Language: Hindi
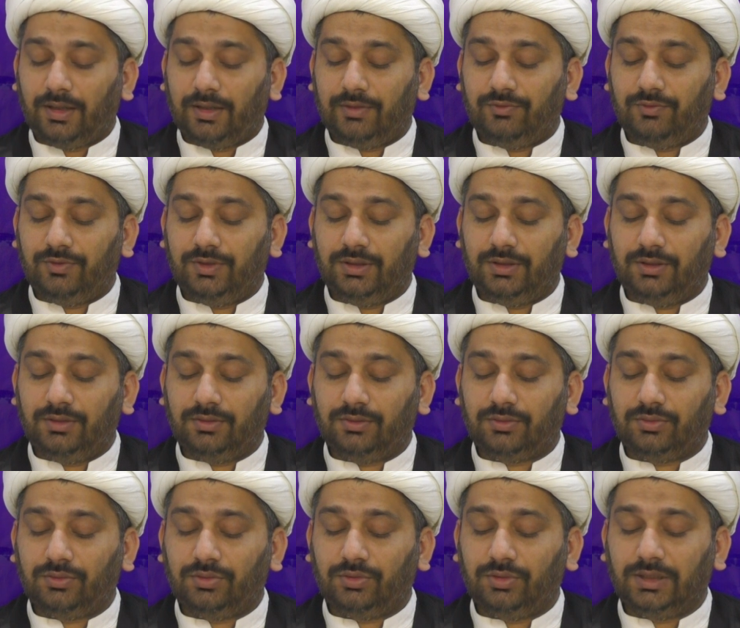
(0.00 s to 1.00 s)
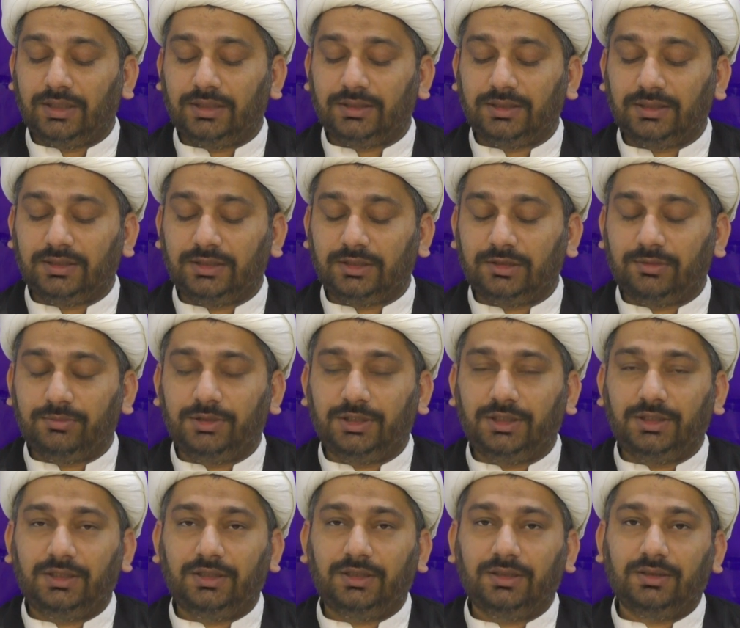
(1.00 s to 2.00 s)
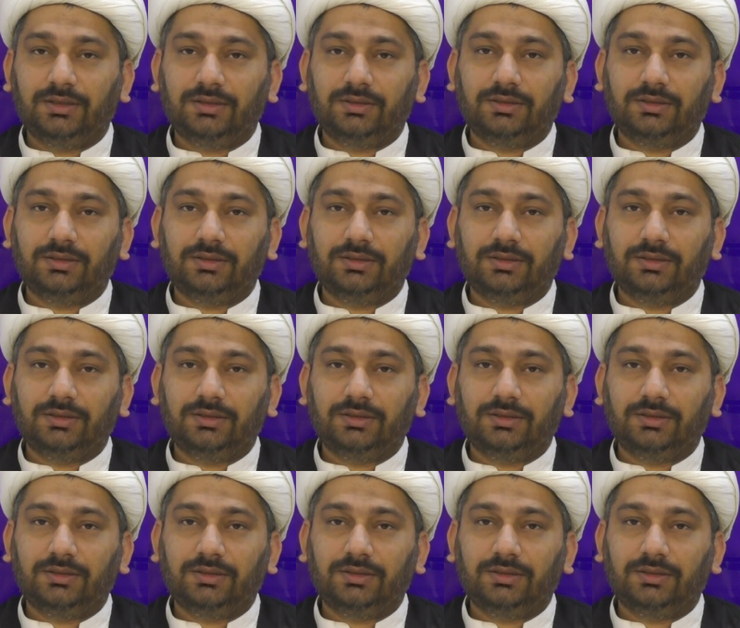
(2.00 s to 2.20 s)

अव्वल खुदा की तदबीर